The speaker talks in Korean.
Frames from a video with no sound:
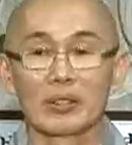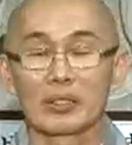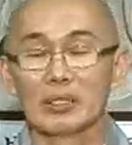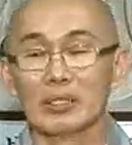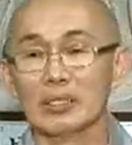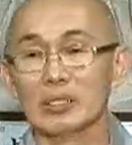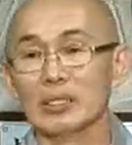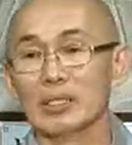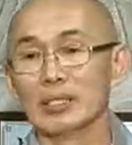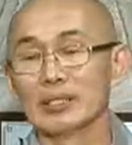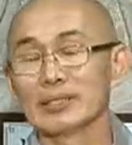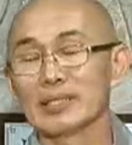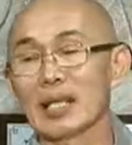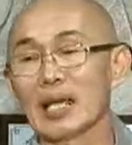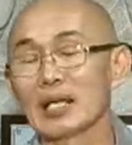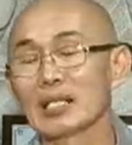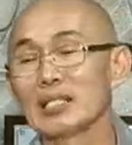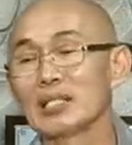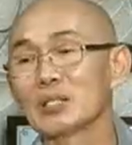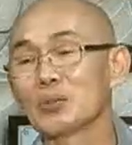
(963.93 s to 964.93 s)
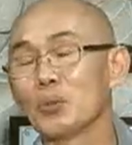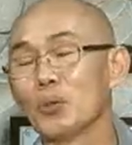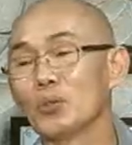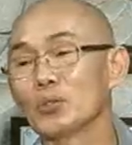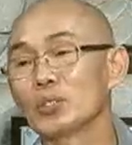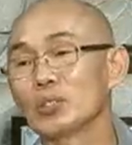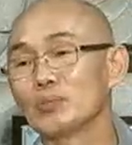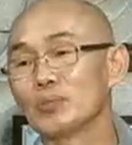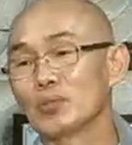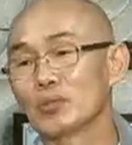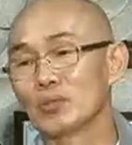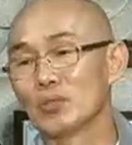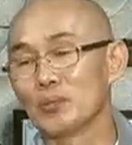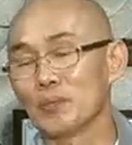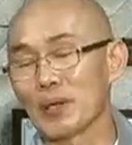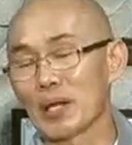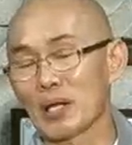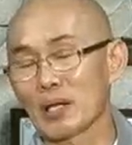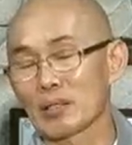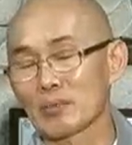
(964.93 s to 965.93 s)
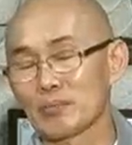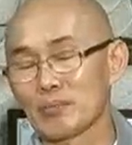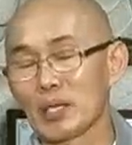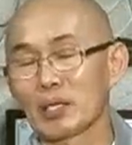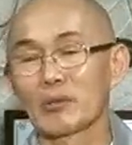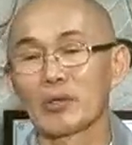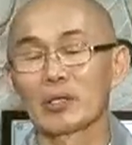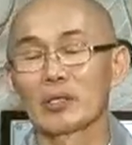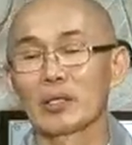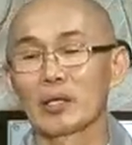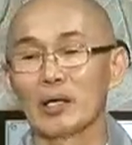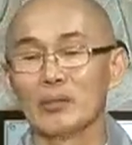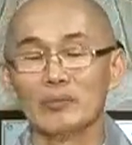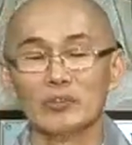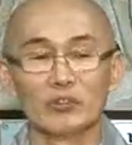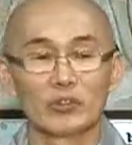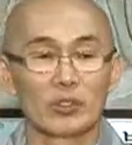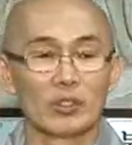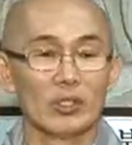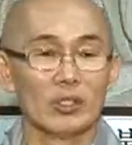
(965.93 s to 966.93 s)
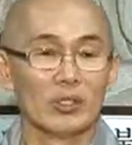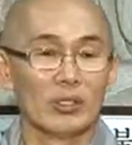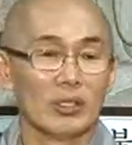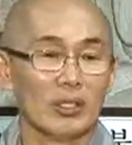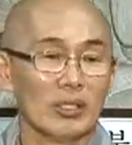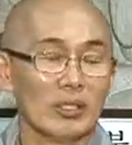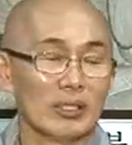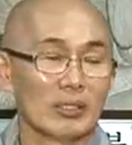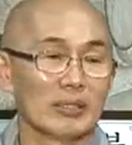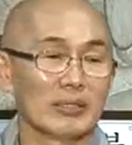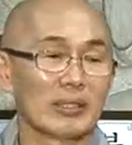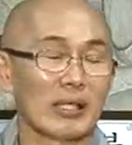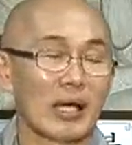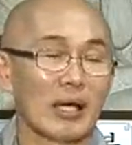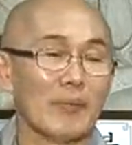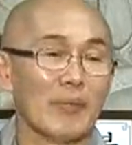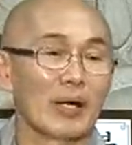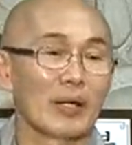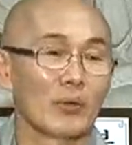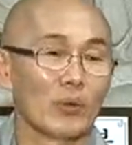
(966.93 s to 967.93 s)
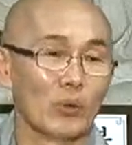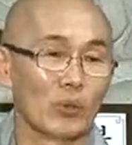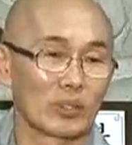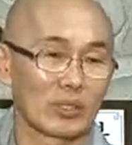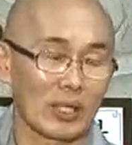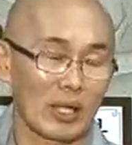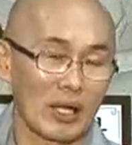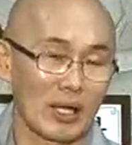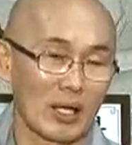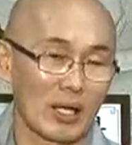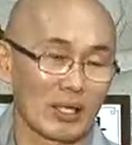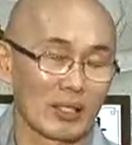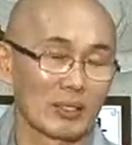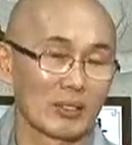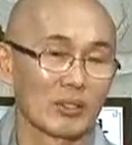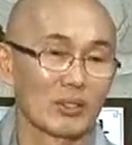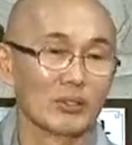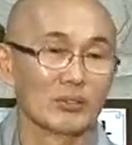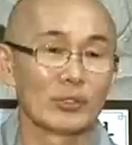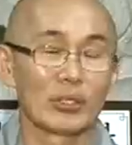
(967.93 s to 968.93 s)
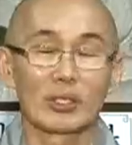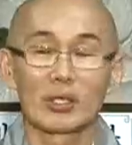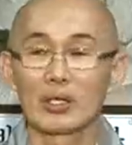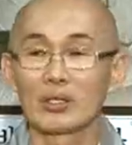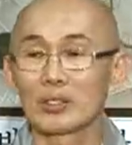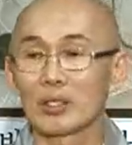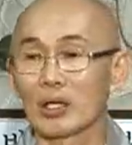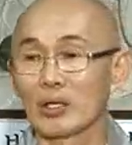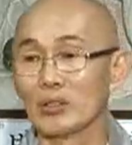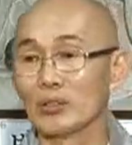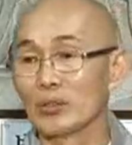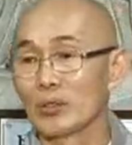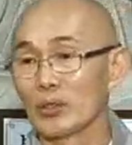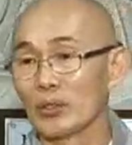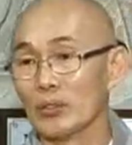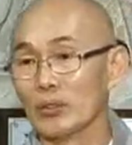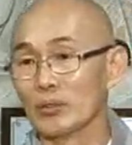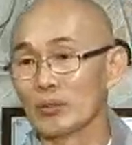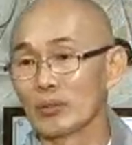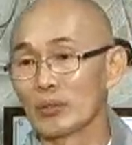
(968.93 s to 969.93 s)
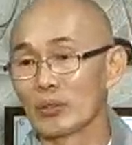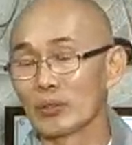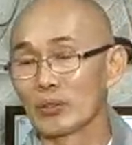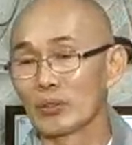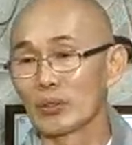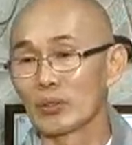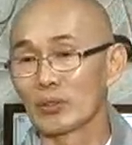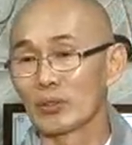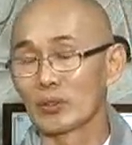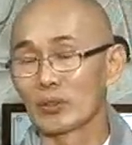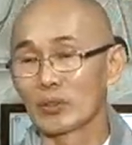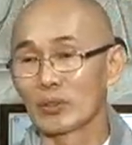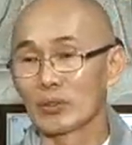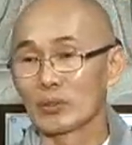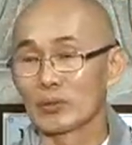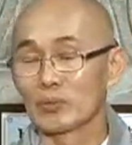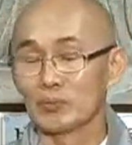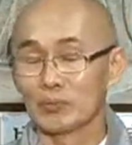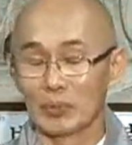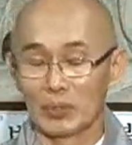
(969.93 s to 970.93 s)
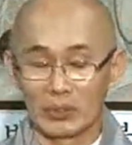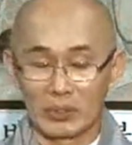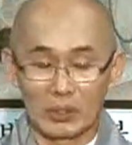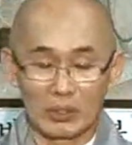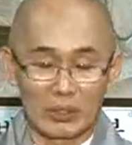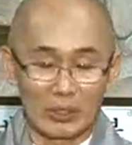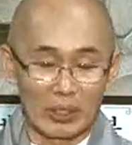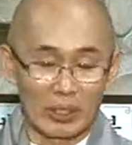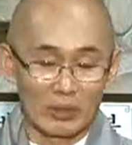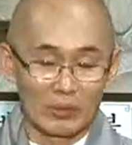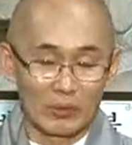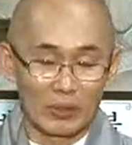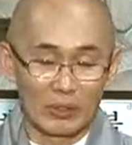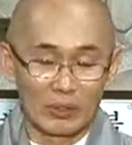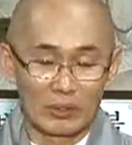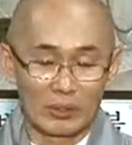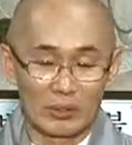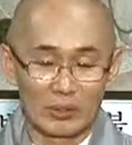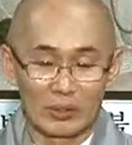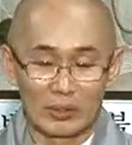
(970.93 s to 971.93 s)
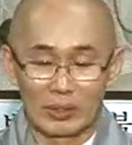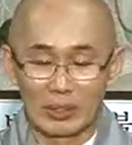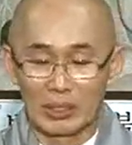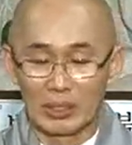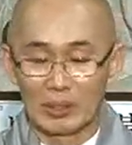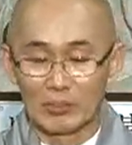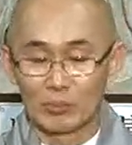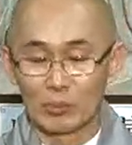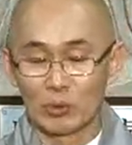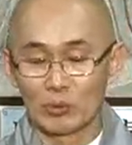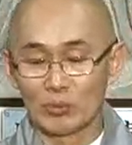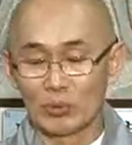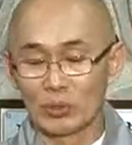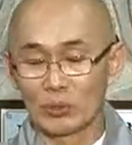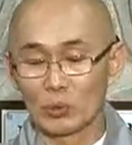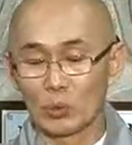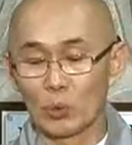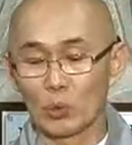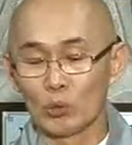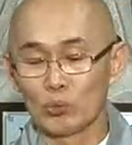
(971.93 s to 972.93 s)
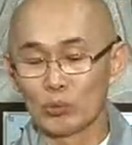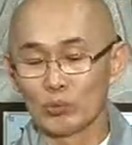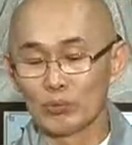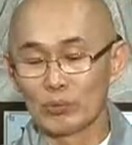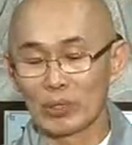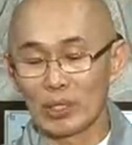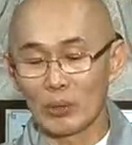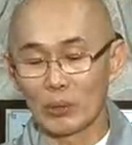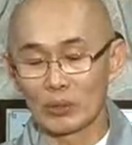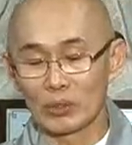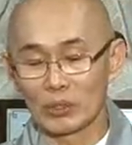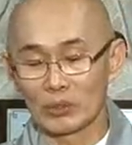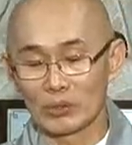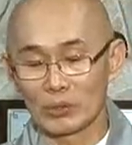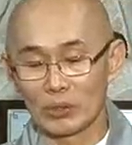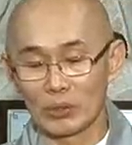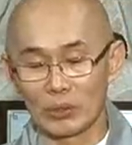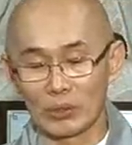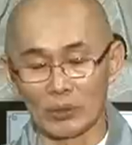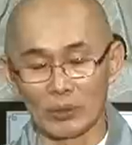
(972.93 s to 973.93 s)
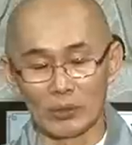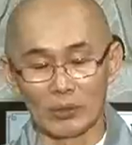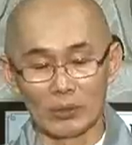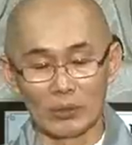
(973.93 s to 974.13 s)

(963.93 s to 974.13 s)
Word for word: 그 자기 고집으로 팍팍 얘기가면서 나만 옳다 이런 생각을 하는 거예요. 며칠 전에도 어느 부부, 노부부가 오셨어요.